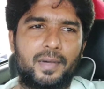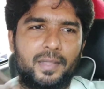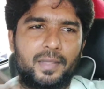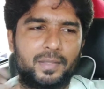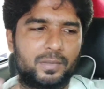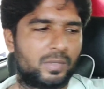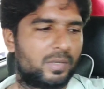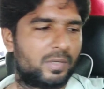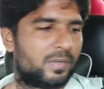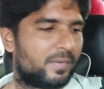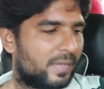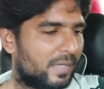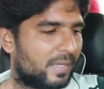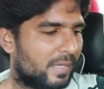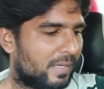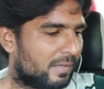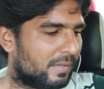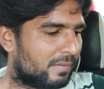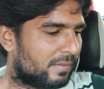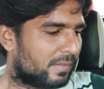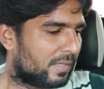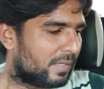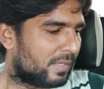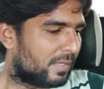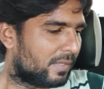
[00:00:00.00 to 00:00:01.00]
அது ஒருவேளை
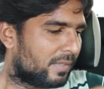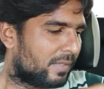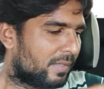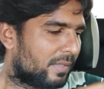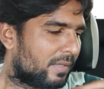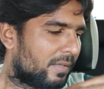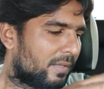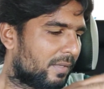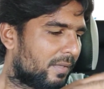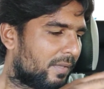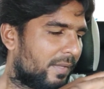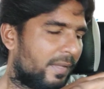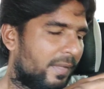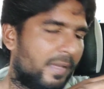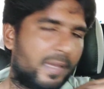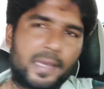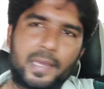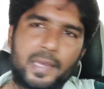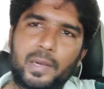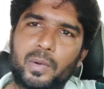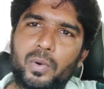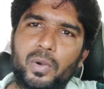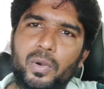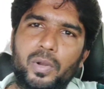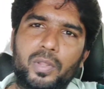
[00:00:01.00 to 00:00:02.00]
அவங்க அந்த
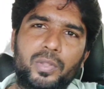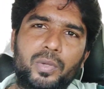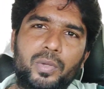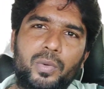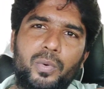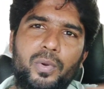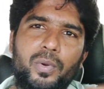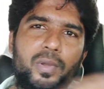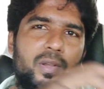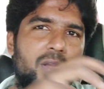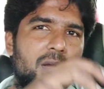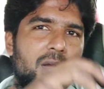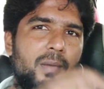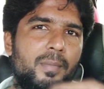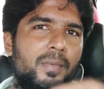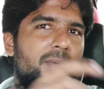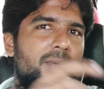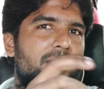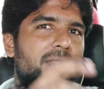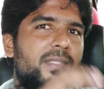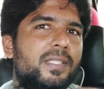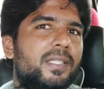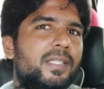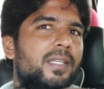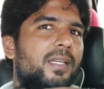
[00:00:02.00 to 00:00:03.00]
ஏர் எதுவும்
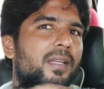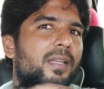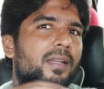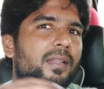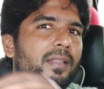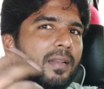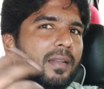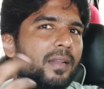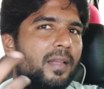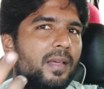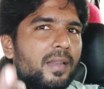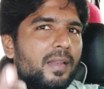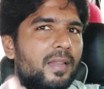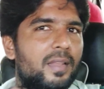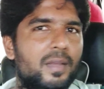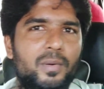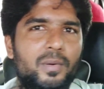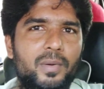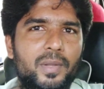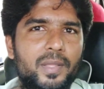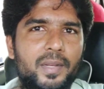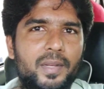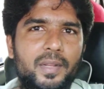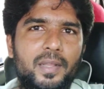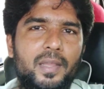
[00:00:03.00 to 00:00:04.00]
கொடுக்காம வச்சிருக்கிறதுனால
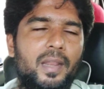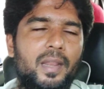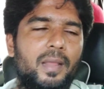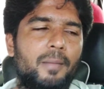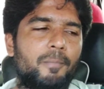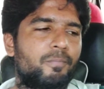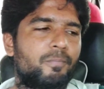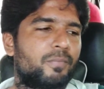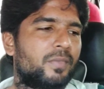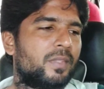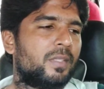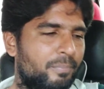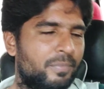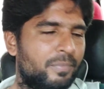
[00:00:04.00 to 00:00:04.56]
கூட இருக்கலாம்